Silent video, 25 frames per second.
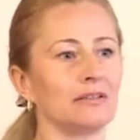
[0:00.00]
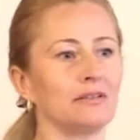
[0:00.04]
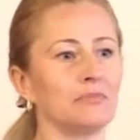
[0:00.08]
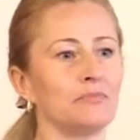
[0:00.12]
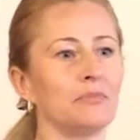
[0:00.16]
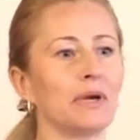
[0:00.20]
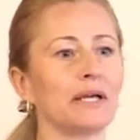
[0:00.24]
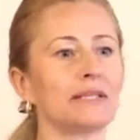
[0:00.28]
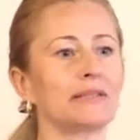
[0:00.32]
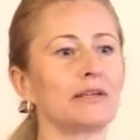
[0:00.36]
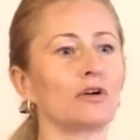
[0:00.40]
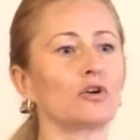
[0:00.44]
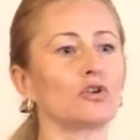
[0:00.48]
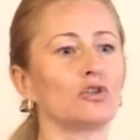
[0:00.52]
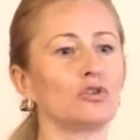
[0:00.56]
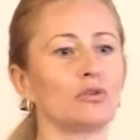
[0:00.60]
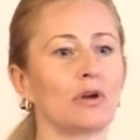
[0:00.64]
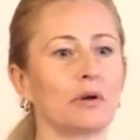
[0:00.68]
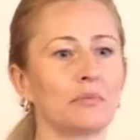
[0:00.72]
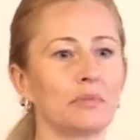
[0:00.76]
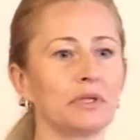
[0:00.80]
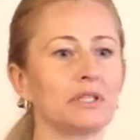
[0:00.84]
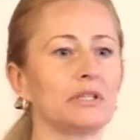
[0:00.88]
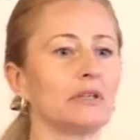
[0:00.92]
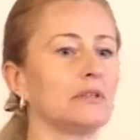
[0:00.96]
mette
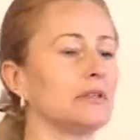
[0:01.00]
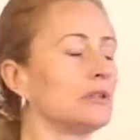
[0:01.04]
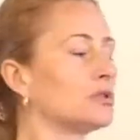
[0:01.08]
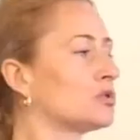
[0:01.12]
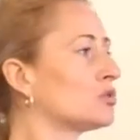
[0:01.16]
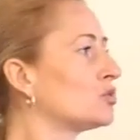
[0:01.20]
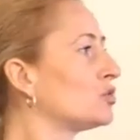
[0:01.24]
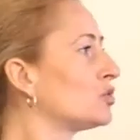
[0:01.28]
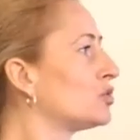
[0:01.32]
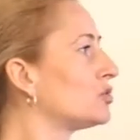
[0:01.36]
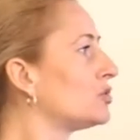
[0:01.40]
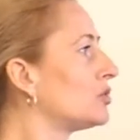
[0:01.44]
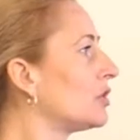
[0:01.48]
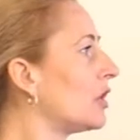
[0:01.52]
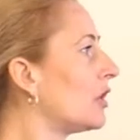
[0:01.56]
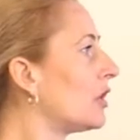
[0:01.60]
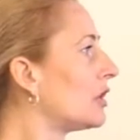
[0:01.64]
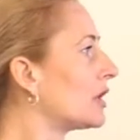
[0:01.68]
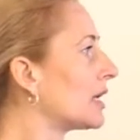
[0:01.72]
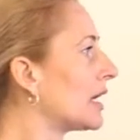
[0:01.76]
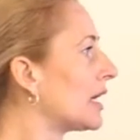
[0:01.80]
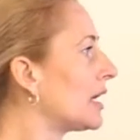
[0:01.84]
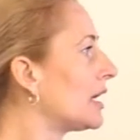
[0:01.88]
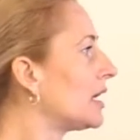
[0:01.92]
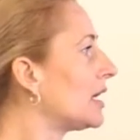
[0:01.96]
continuamente in
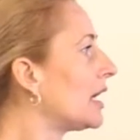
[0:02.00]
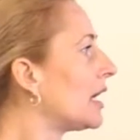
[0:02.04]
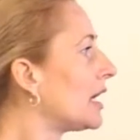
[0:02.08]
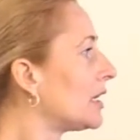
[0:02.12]
discussione,